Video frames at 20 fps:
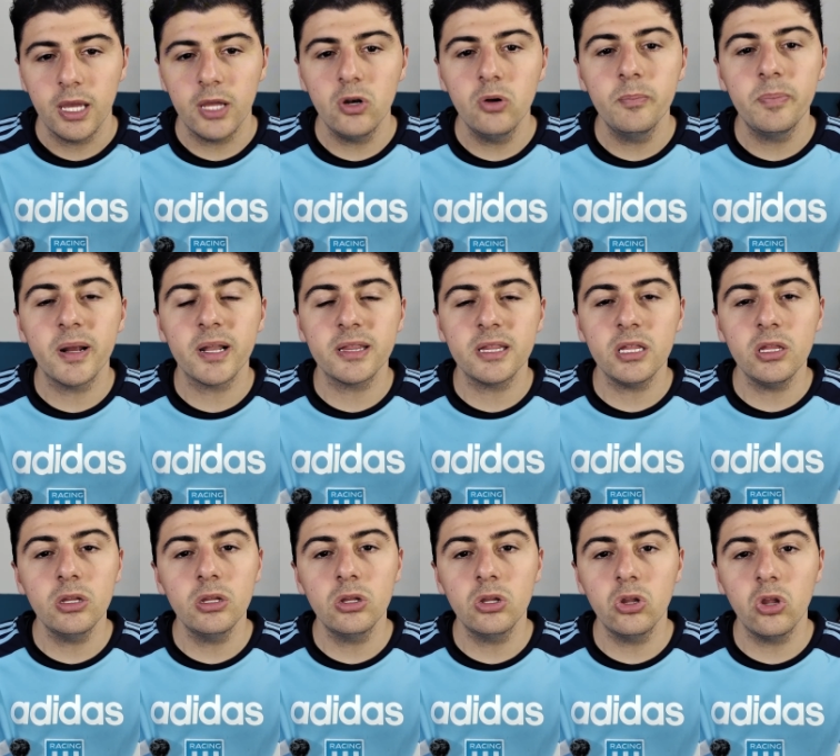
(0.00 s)
En un
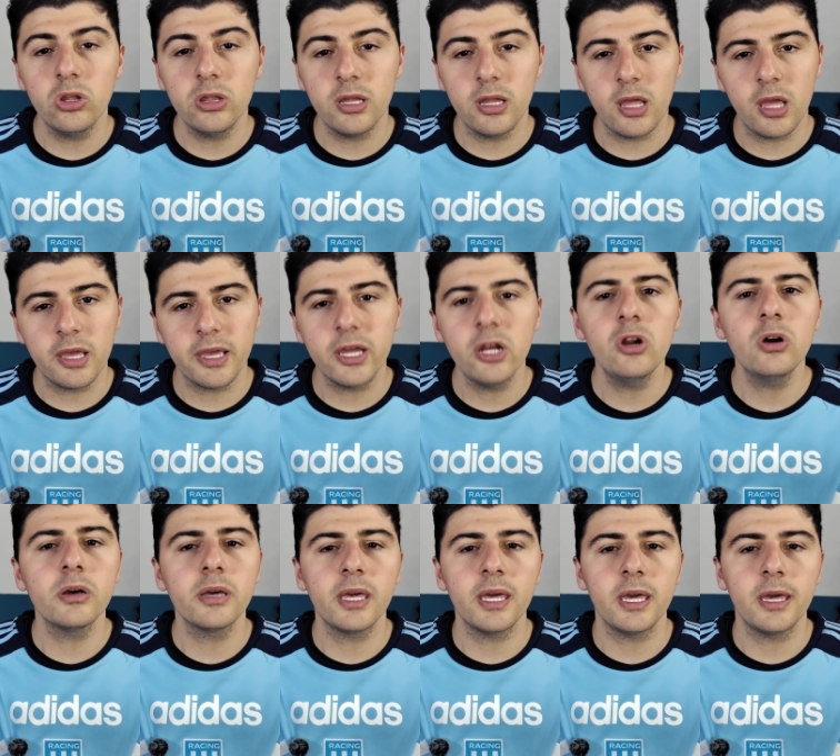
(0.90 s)
partido donde
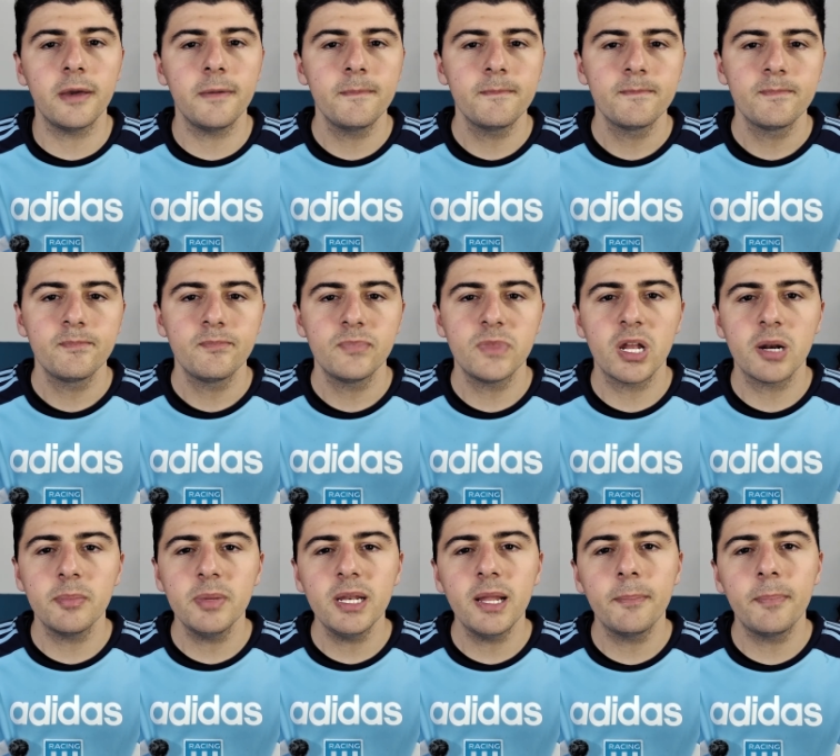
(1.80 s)
creo que
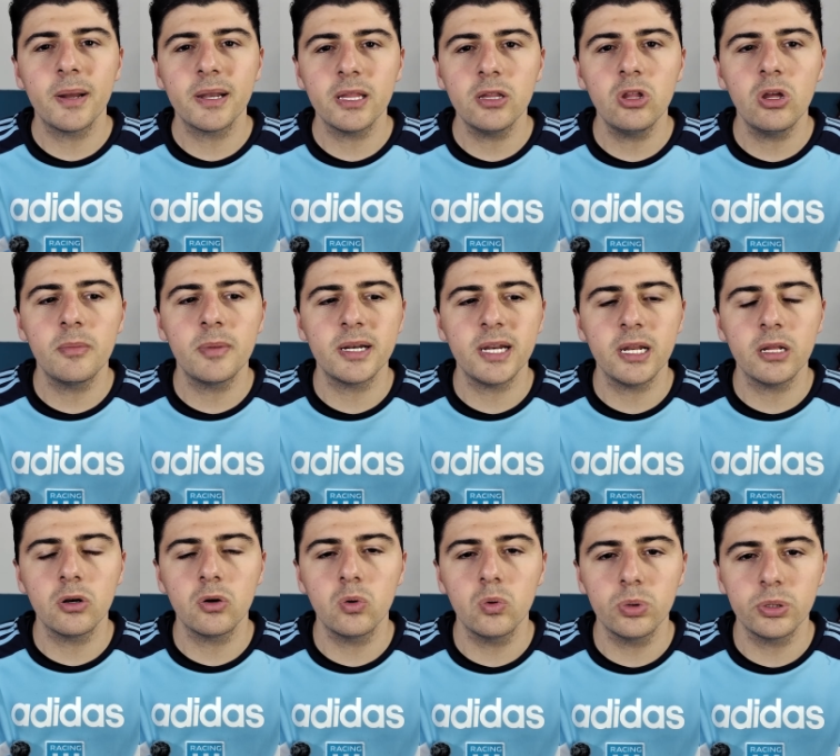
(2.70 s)
termina perdiendo de
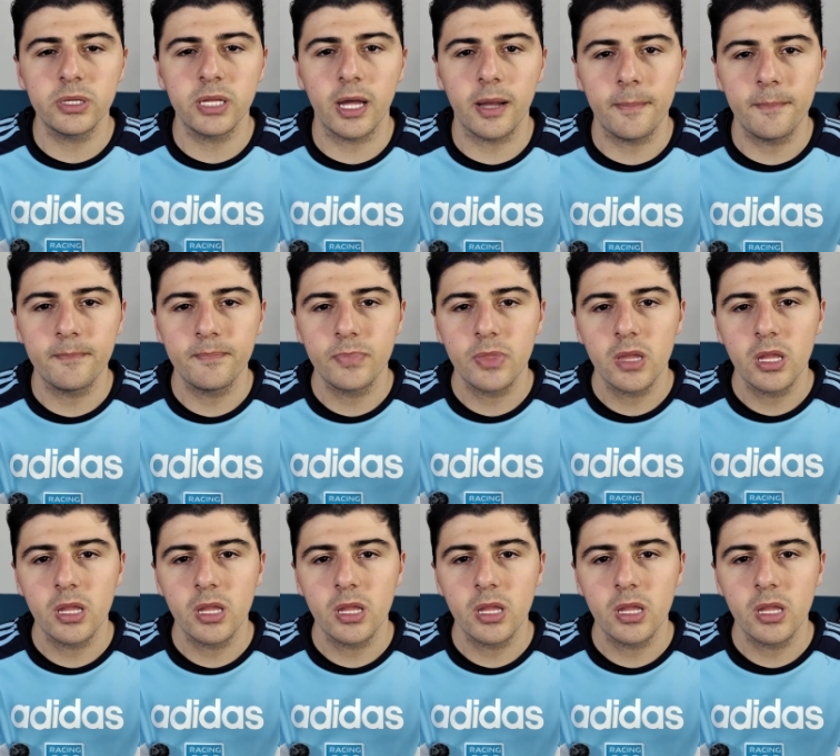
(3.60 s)
manera injusta.